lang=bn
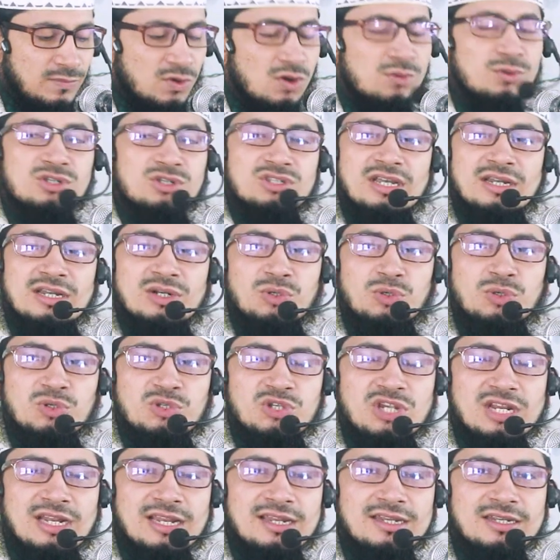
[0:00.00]
অবস্থান
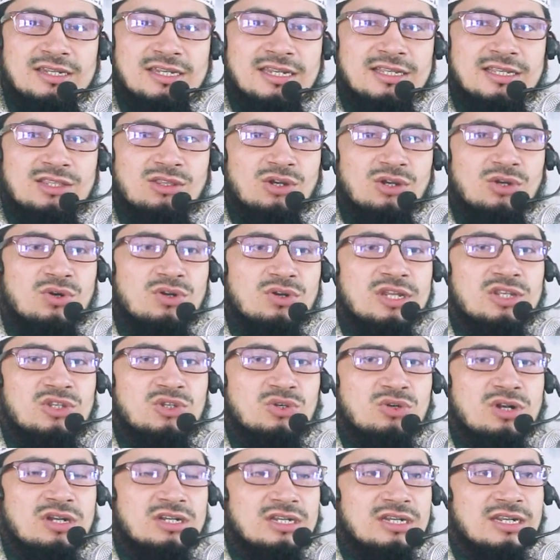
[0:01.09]
করছিলেন ঠিক তখন এই
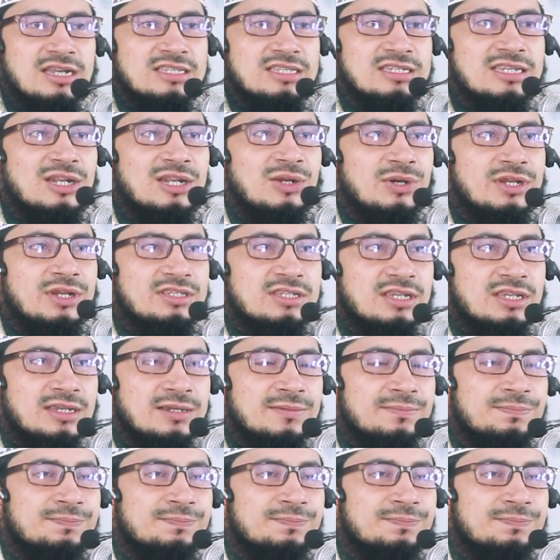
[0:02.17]
সুরাটি নাজিল হয়েছে